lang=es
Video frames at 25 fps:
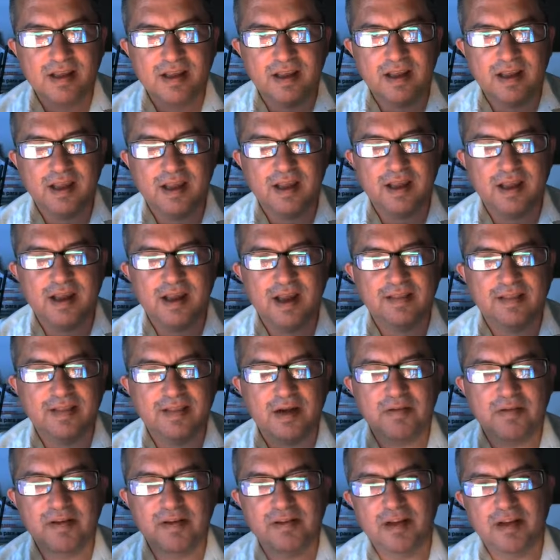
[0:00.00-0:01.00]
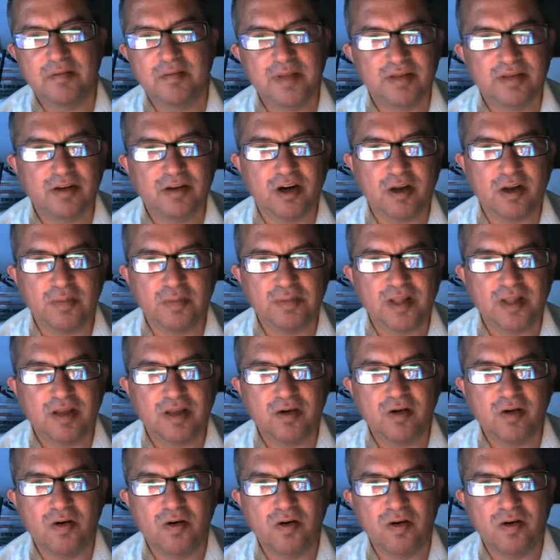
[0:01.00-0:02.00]
eh, a través del visor
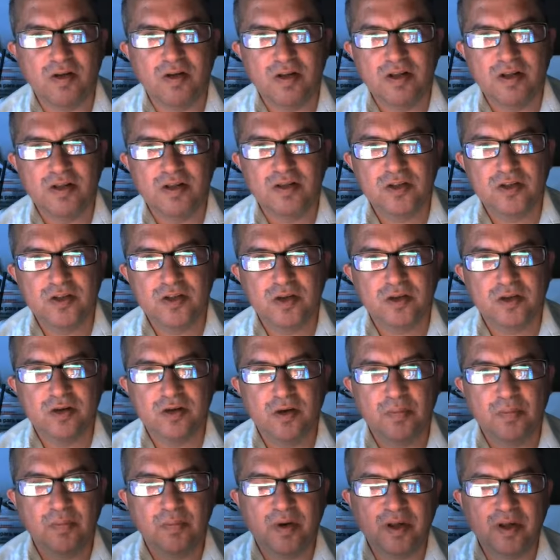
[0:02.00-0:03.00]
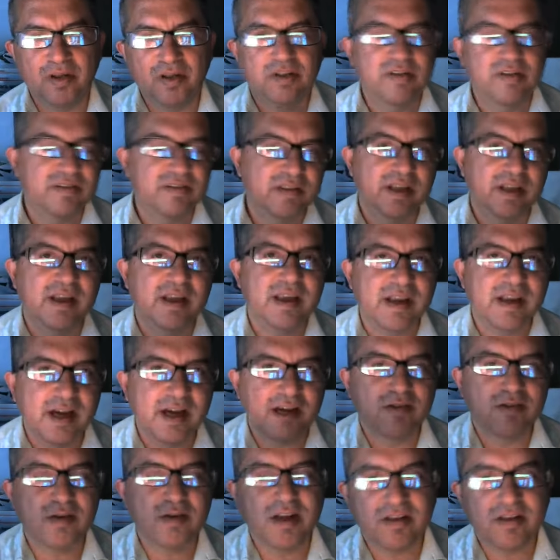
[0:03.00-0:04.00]
óptico, yo no puedo distinguir
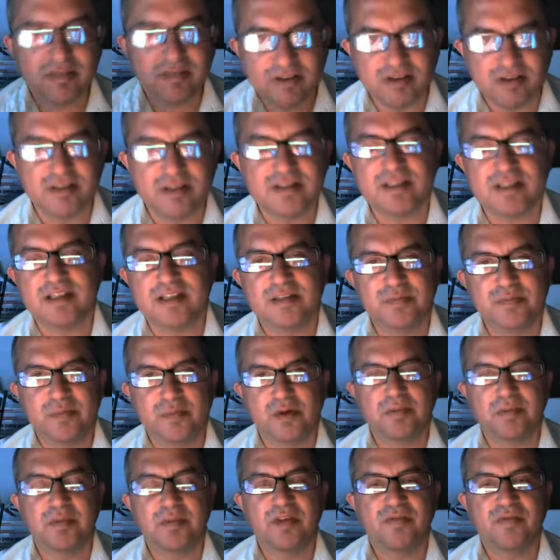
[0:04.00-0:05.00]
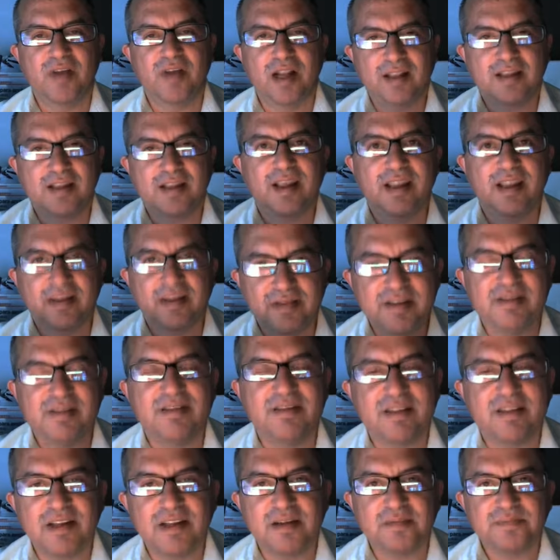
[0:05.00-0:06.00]
algunas cosas por mi falta de
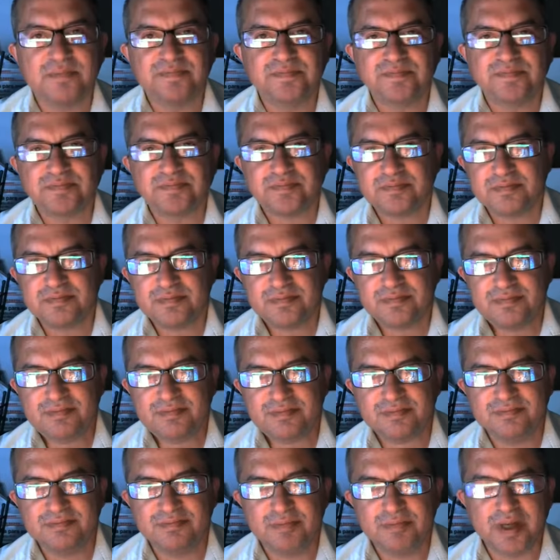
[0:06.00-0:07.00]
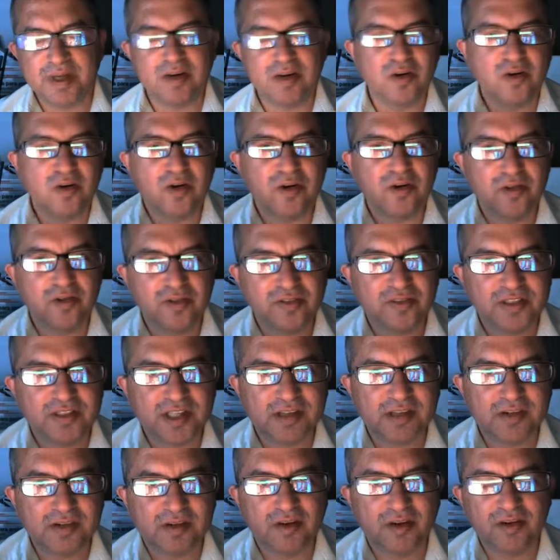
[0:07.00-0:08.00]
vista pero con un,
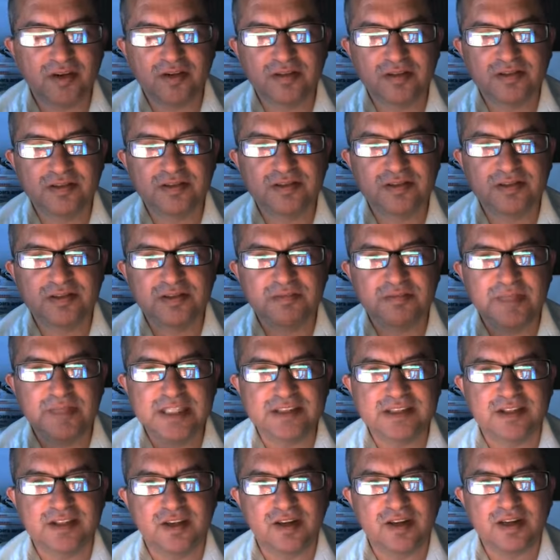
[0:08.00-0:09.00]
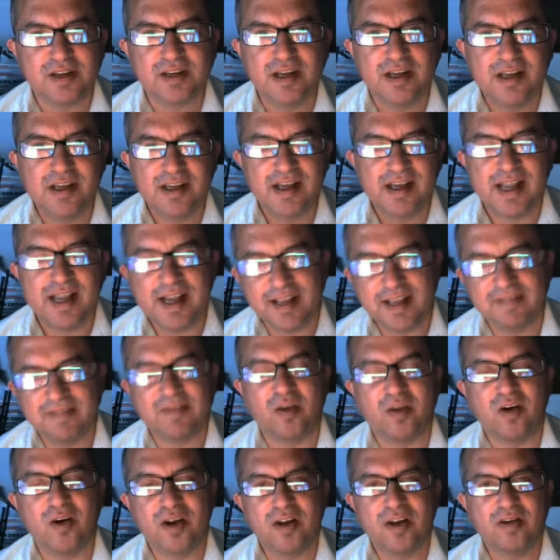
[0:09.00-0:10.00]
con un visor
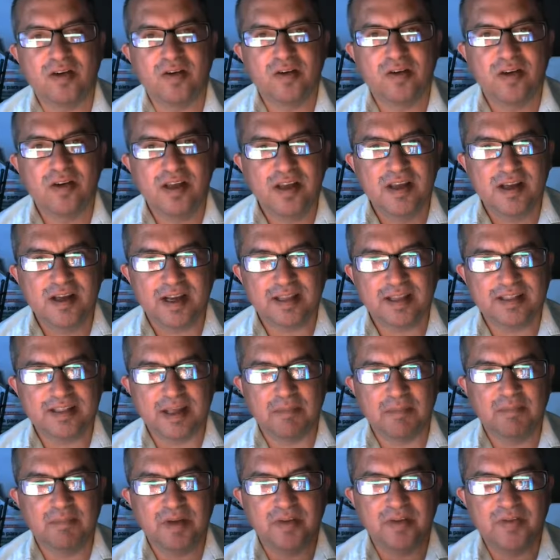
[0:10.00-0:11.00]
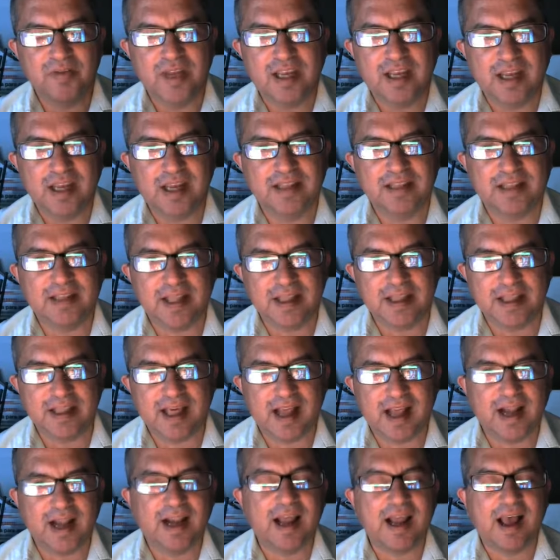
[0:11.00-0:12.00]
electrónico que te amplifica y te
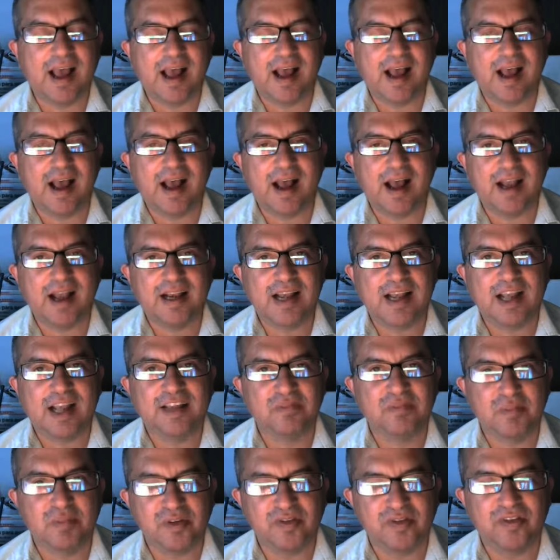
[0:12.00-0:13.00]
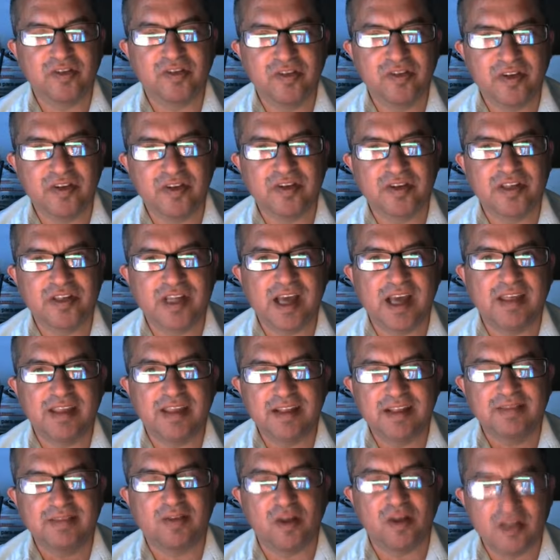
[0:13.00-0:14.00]
da la, exposición ya
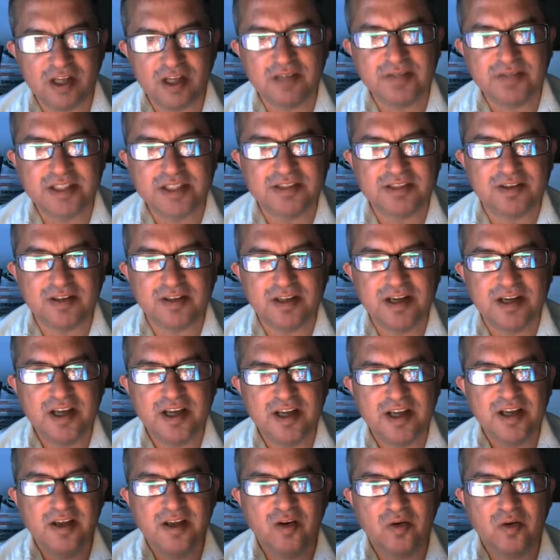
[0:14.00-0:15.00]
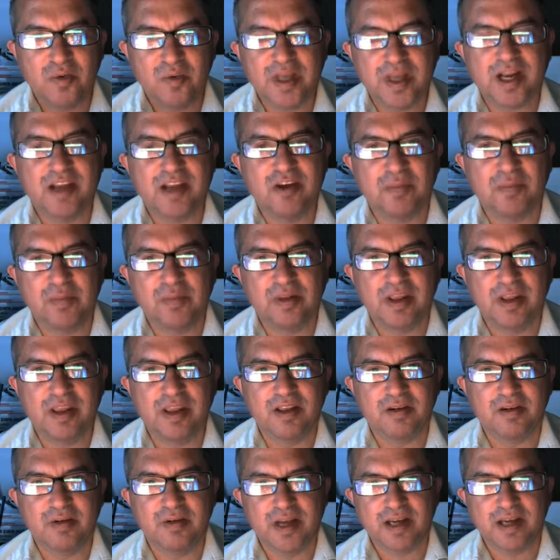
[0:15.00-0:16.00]
dentro del visor, hubiera yo
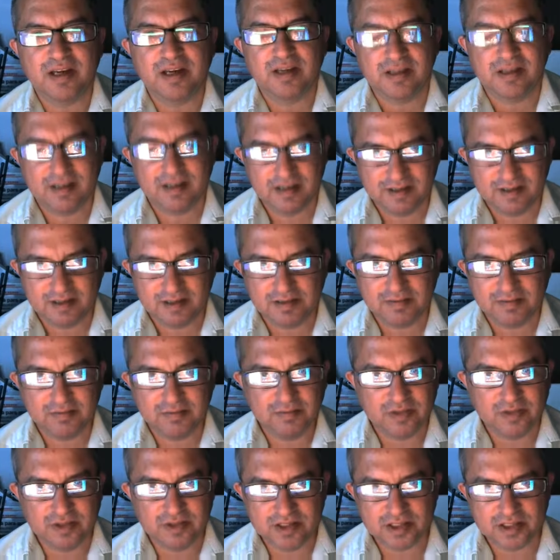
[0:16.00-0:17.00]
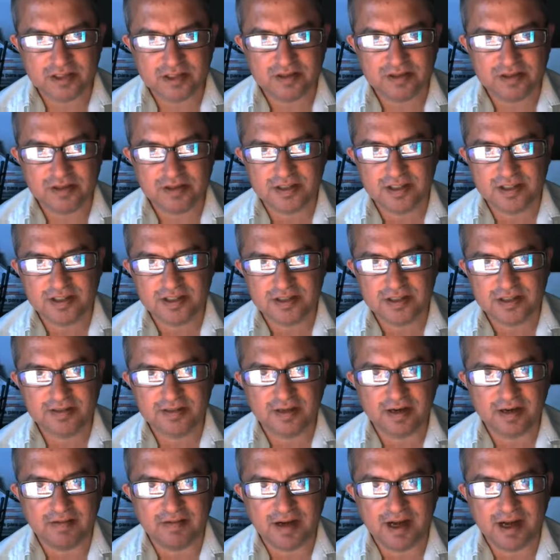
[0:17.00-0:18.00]
podido ver muchas cosas y
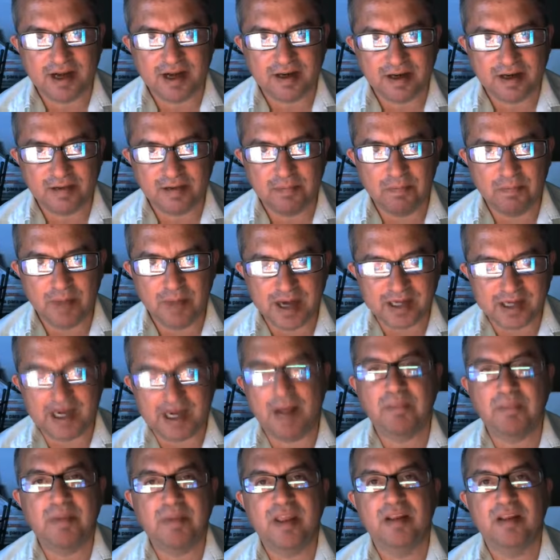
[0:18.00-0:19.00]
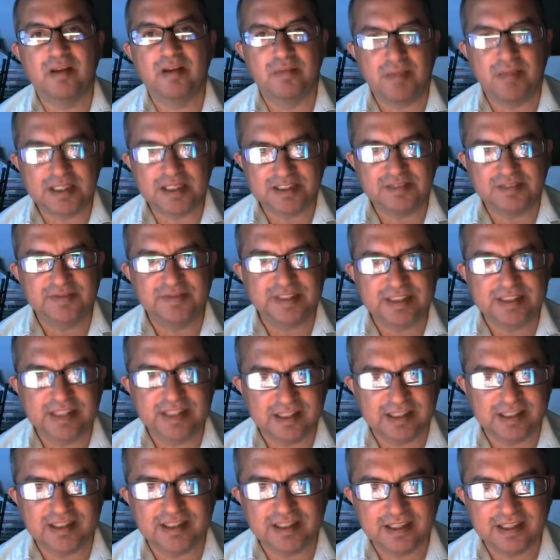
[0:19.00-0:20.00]
trabajar más rápido, más
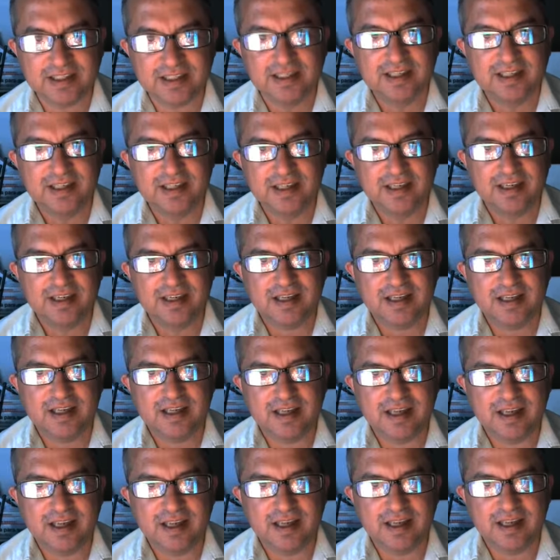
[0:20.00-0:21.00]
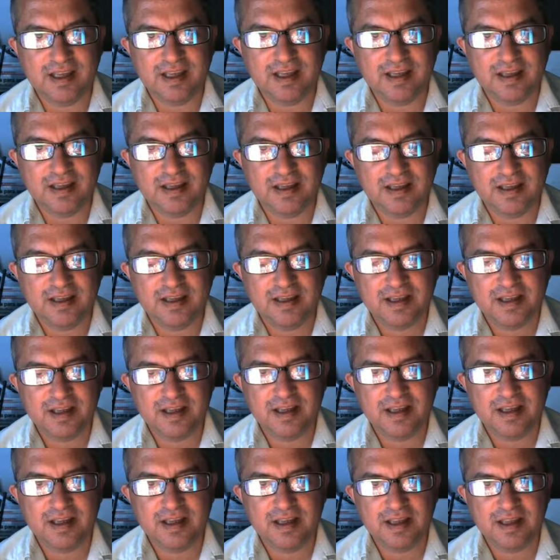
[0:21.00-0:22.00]
eficiente y, y,
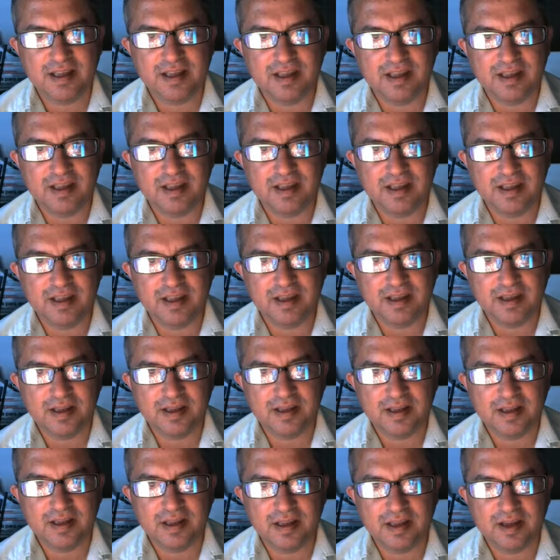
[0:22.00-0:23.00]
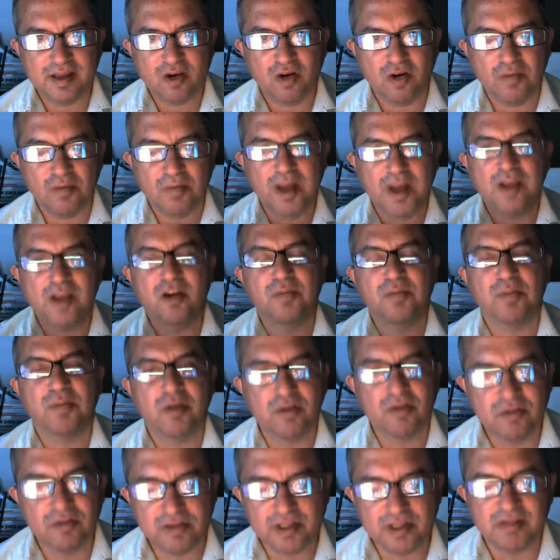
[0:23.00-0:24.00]
y, y, con mayor
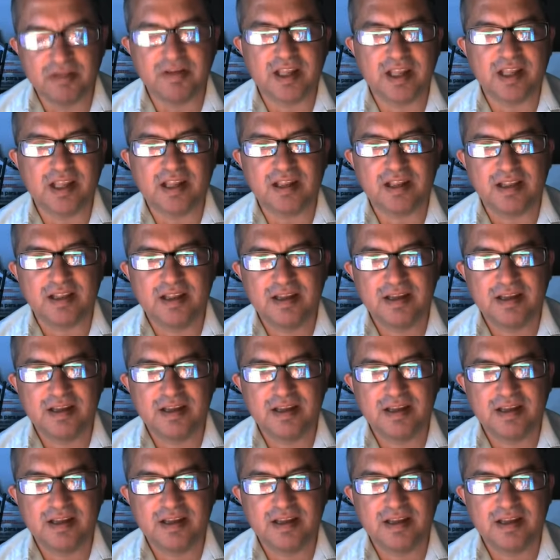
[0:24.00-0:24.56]
productividad.